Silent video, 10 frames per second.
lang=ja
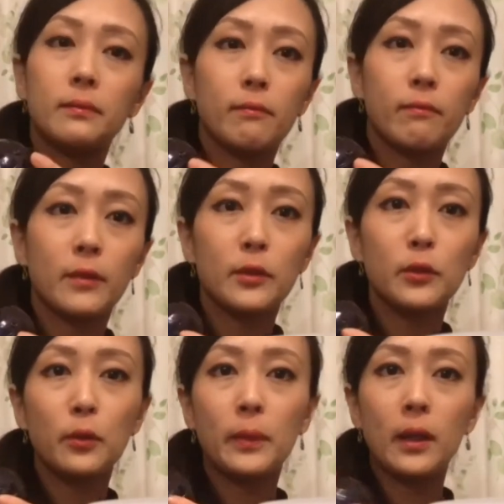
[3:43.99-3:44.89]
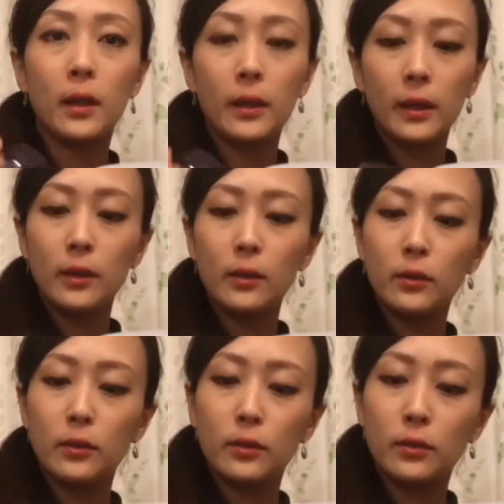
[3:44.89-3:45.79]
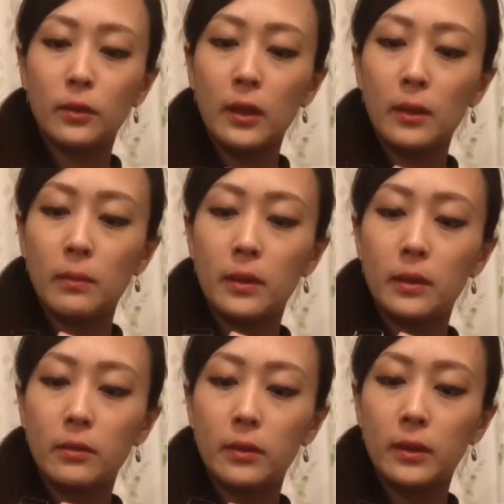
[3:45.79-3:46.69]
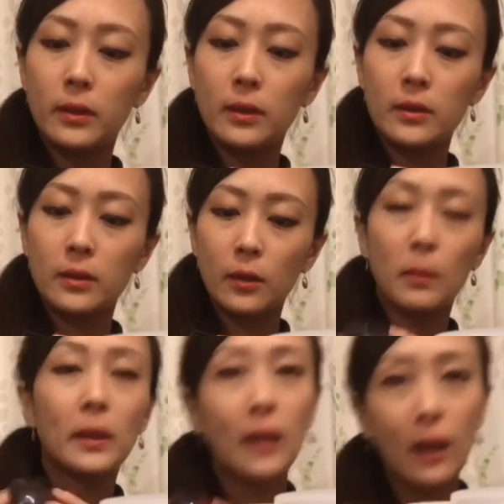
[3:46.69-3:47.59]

照明が電球色で見にくいんですけどまた「